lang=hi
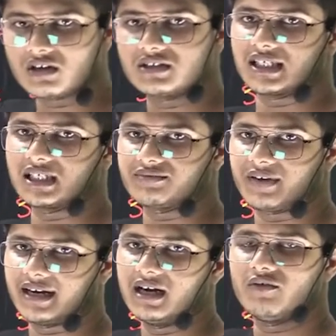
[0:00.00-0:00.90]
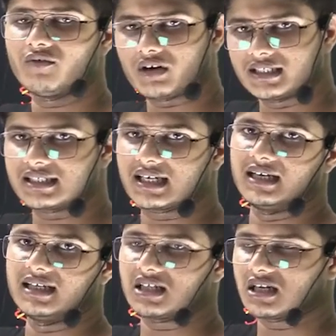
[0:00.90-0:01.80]
सेटिस्फाइड फॉर दिस
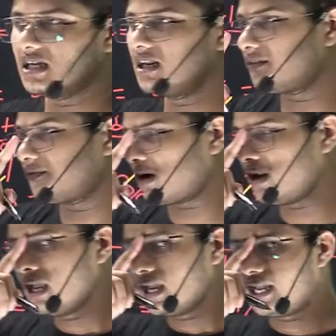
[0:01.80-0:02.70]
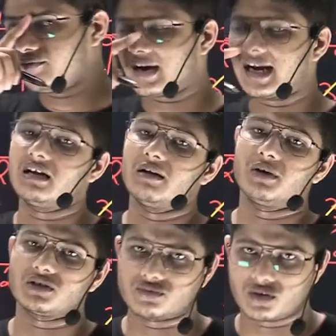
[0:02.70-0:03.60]
कंडीशन फॉर इन्फाइनाइट नंबर
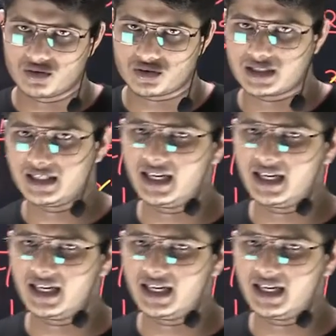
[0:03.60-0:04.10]
ऑफ सोल्यूशन ठीक